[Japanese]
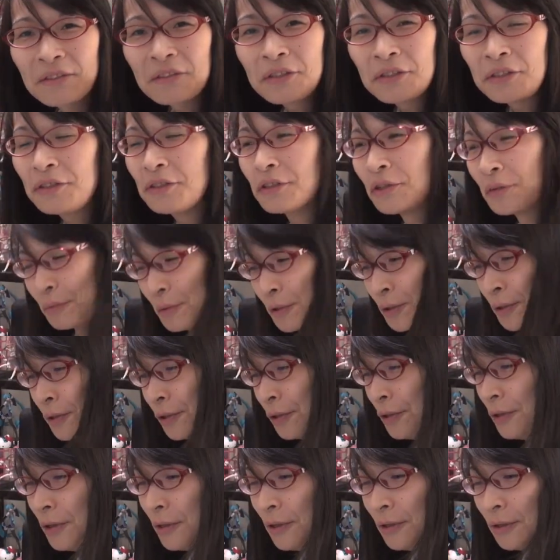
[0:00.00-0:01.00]
というの
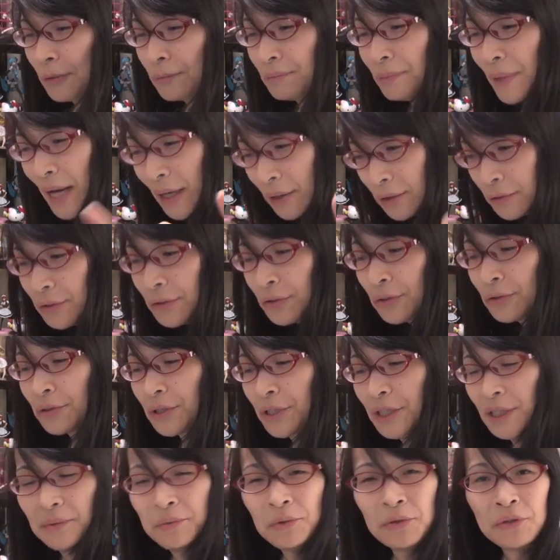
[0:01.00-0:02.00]
もマウス
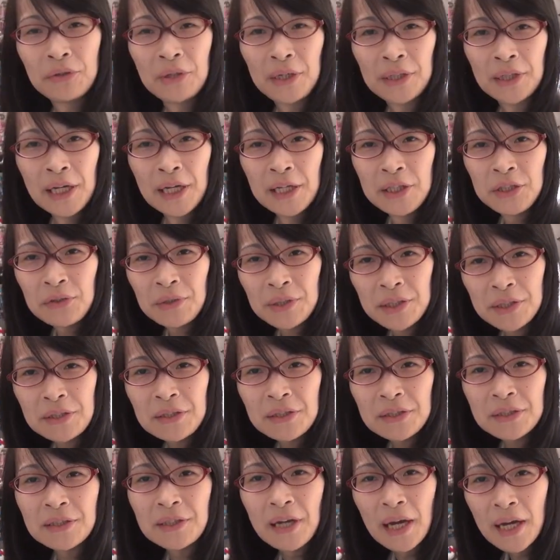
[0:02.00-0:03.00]
とキーボードが現状
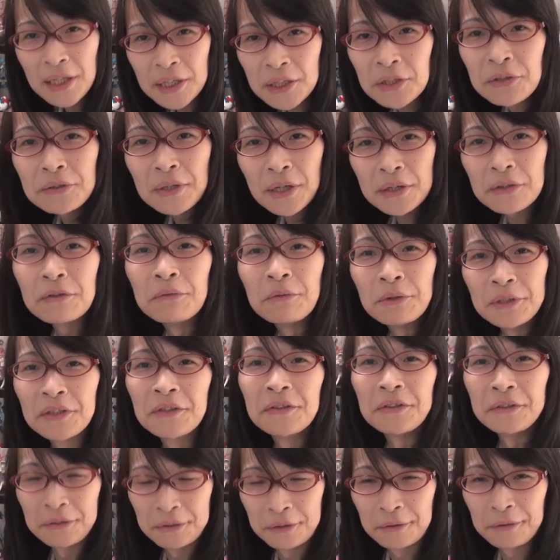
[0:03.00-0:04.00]
私は最強だと思っ
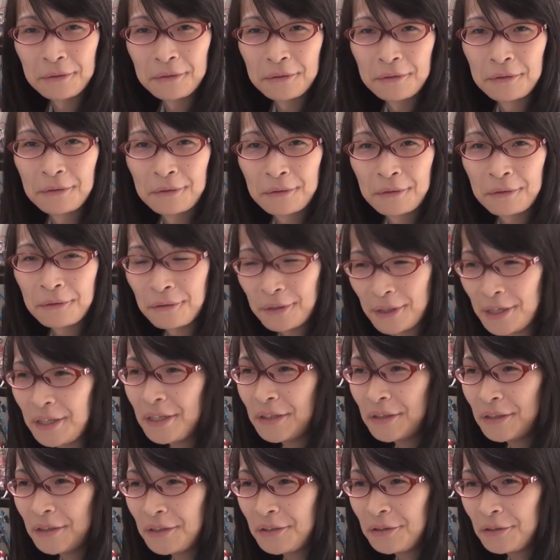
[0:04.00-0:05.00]
てるんですよ。こ
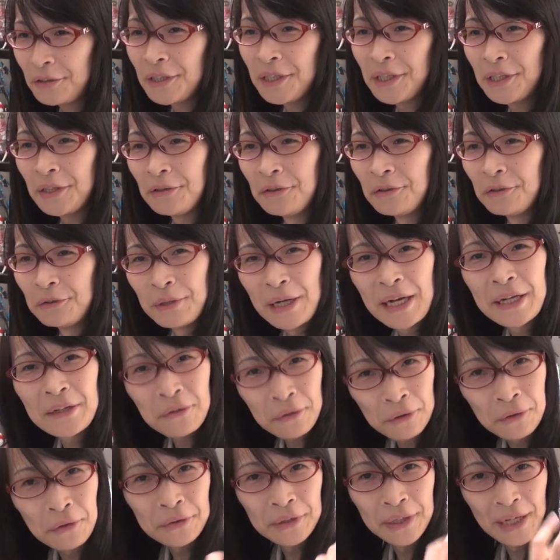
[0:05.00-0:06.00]
れより上
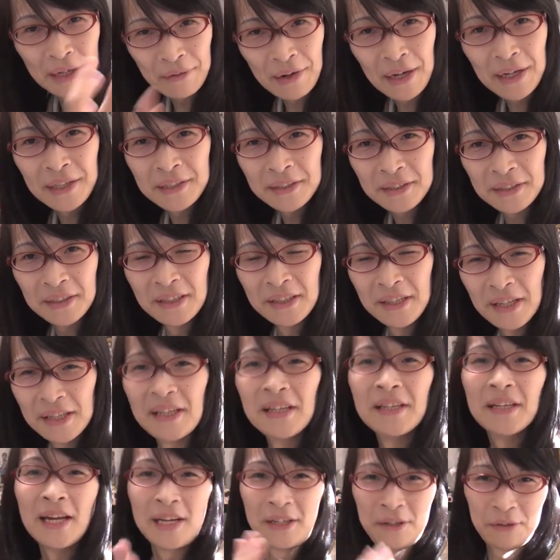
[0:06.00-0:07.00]
のデバイスって
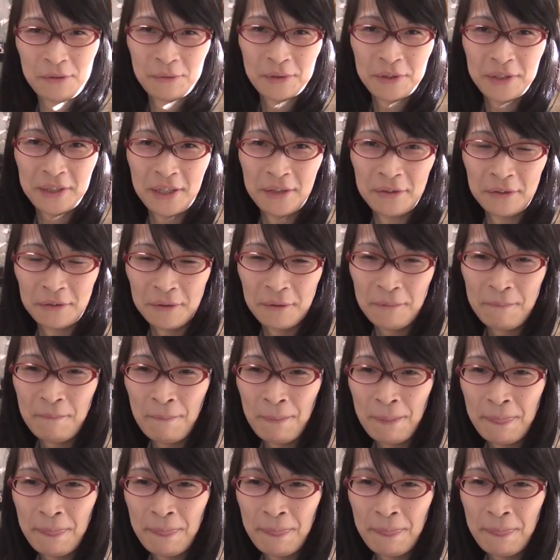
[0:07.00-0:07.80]
出てないと思ってるの。